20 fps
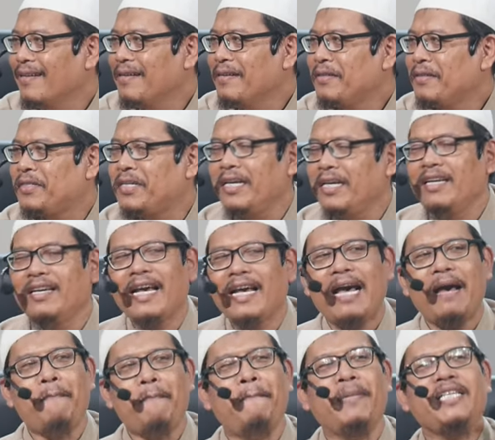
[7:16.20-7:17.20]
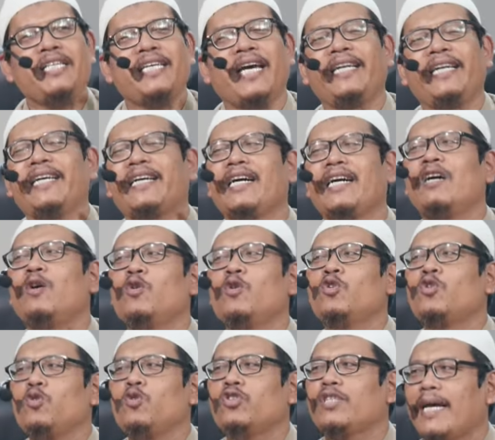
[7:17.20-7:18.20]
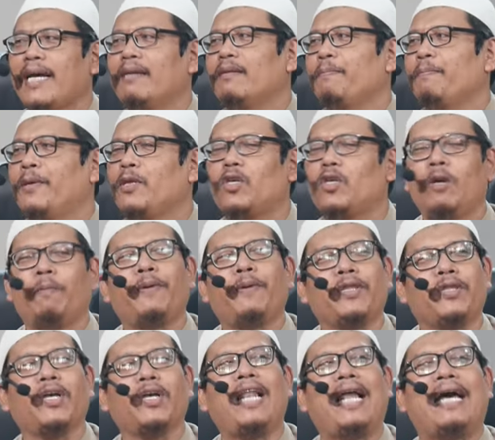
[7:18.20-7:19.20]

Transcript: sehingga menjadi kekhususan betul-betul